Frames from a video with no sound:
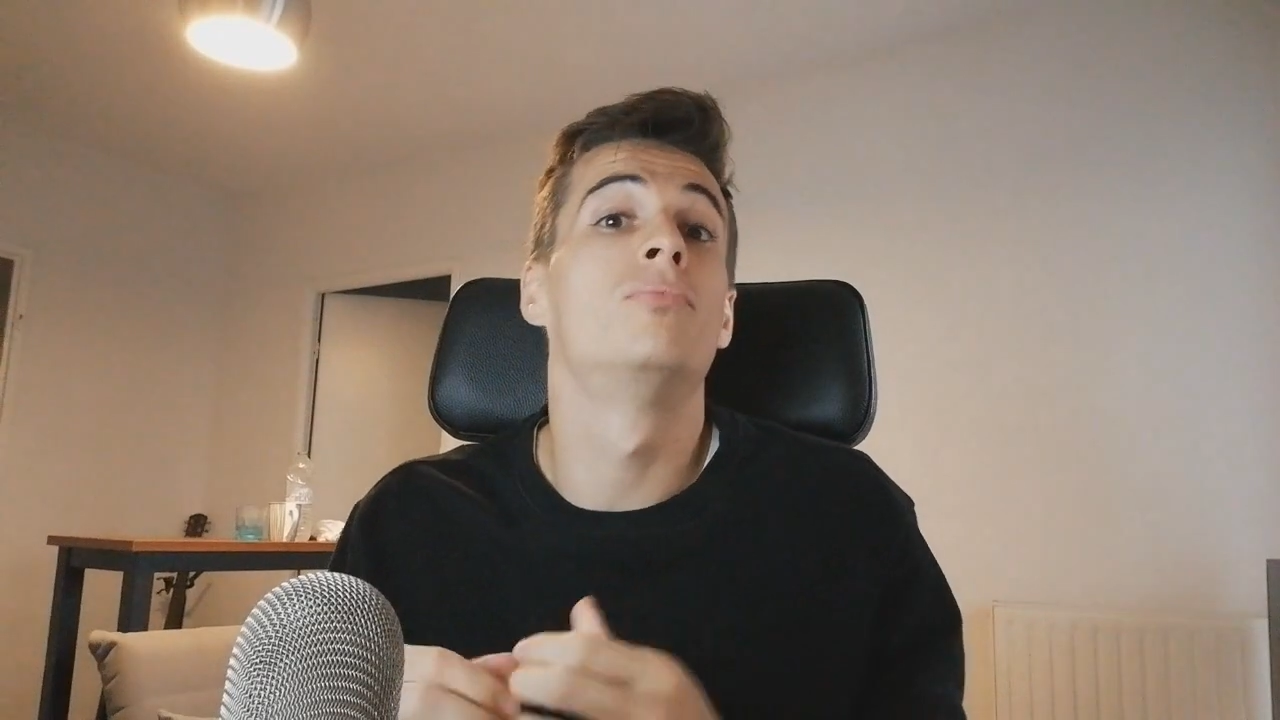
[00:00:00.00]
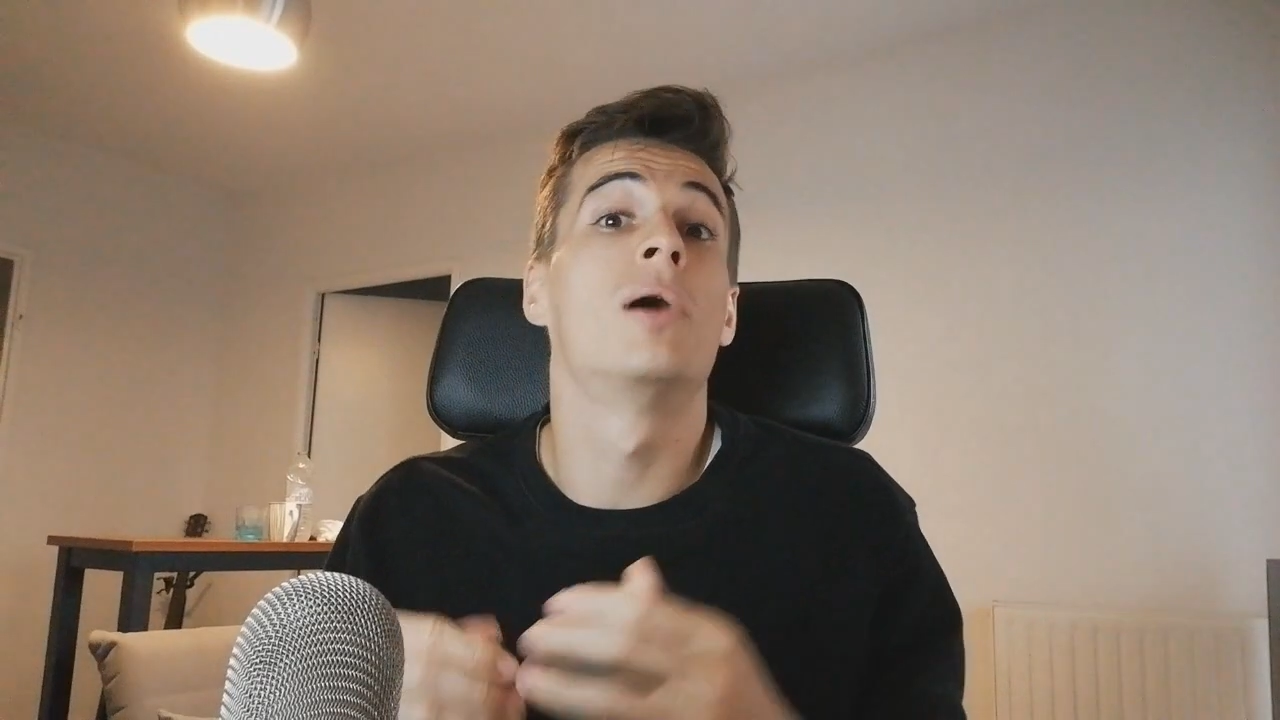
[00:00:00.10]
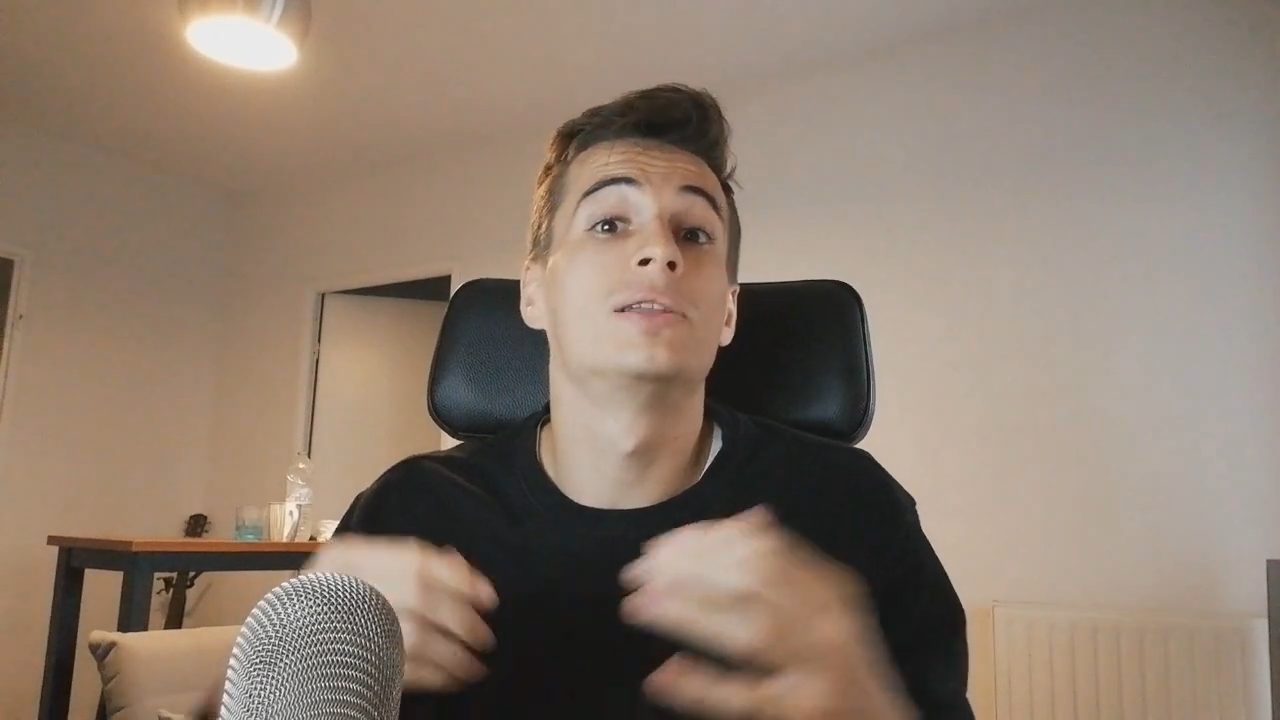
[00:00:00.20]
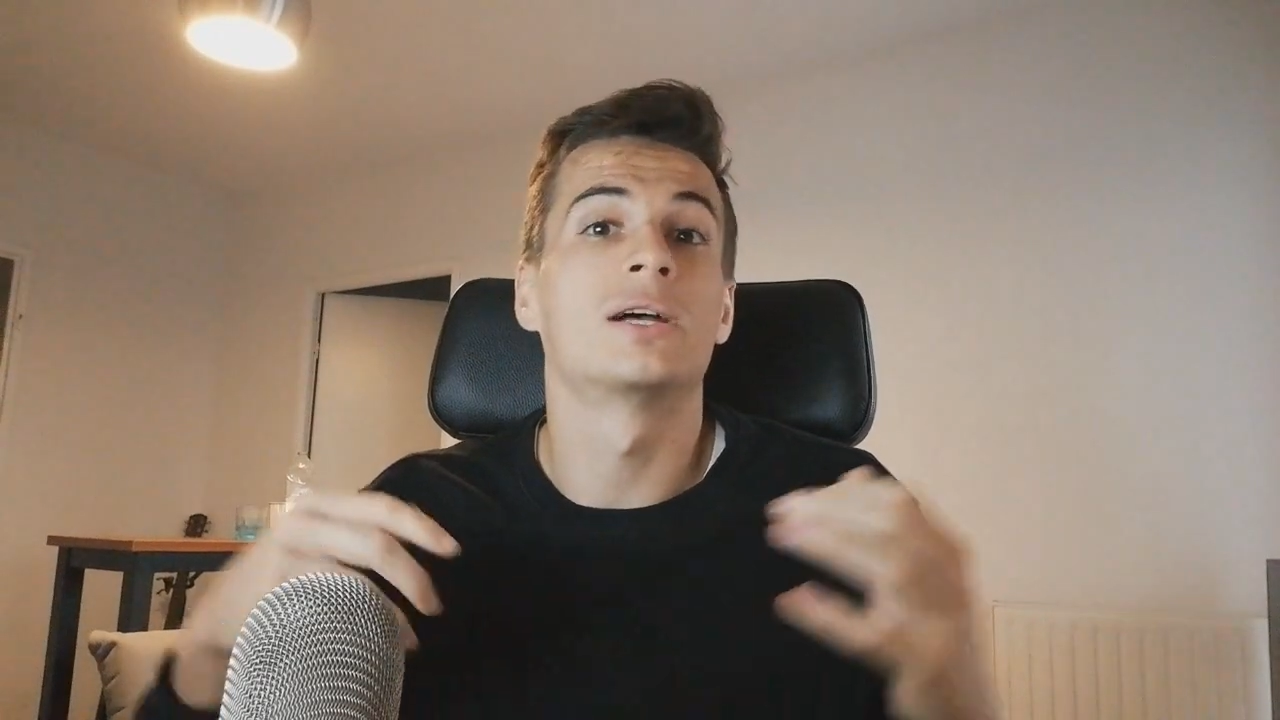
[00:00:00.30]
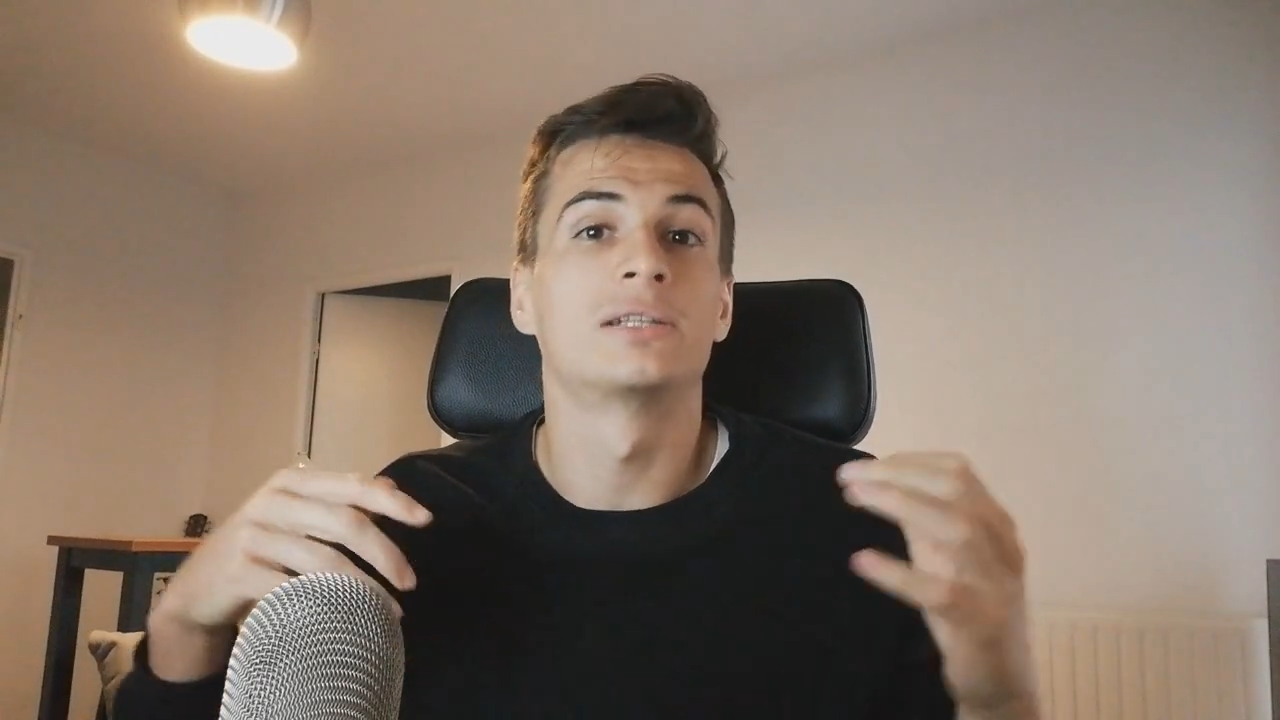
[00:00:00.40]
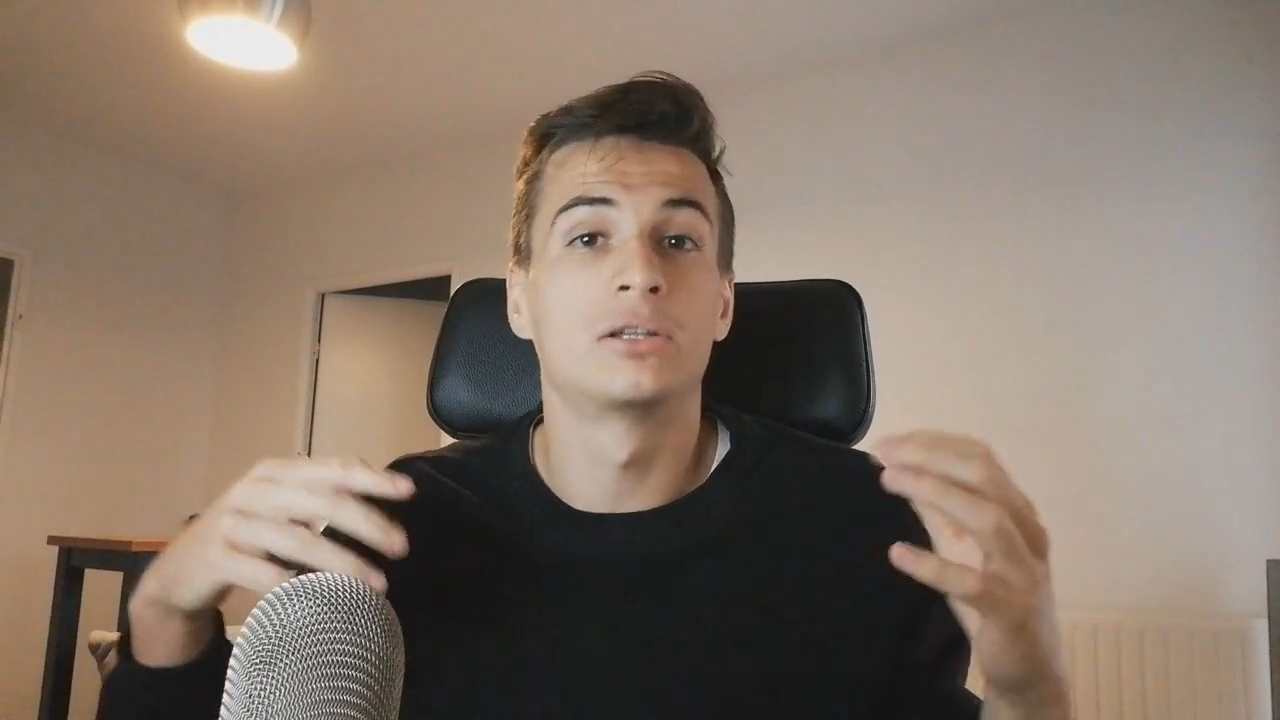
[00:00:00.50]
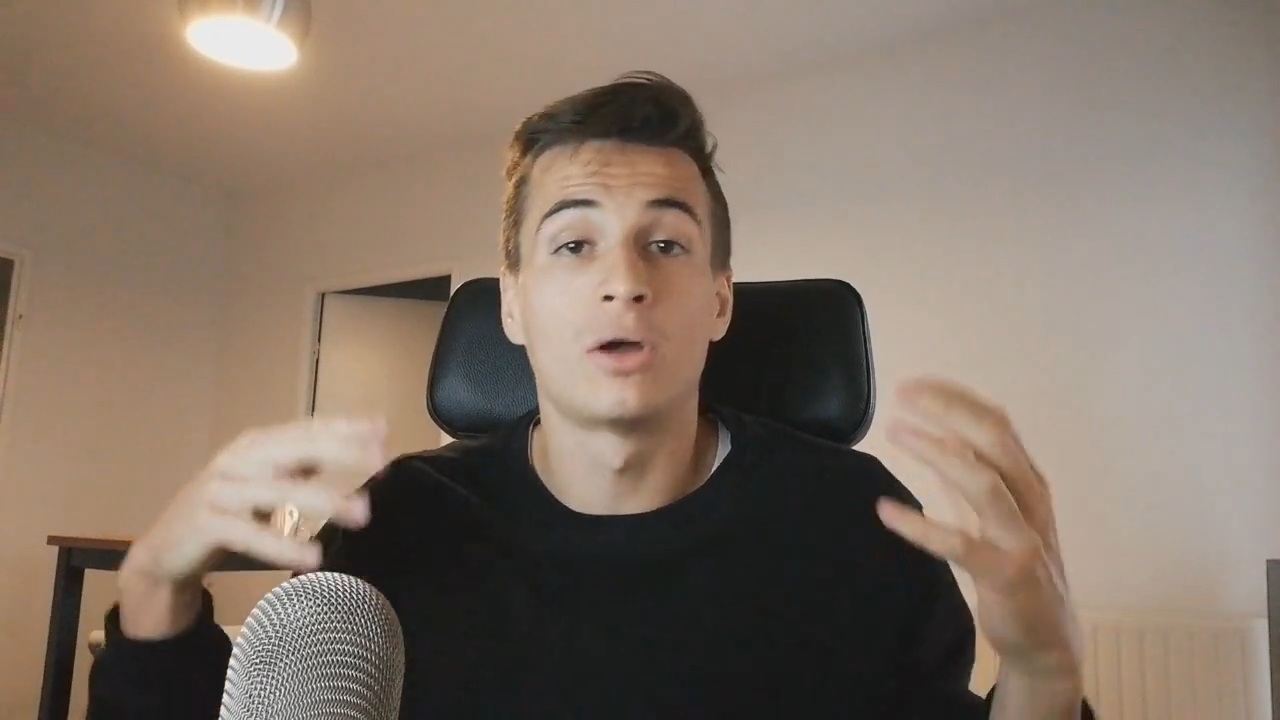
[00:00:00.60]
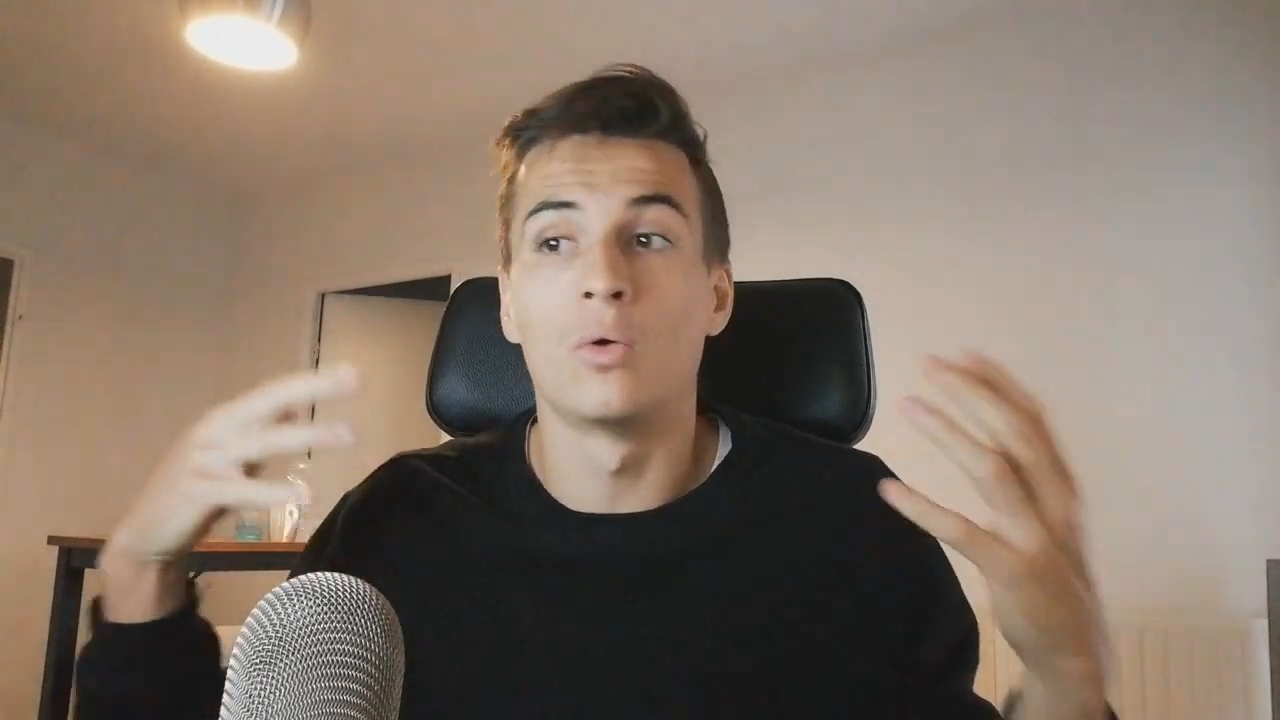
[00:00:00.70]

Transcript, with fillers: pas être un trader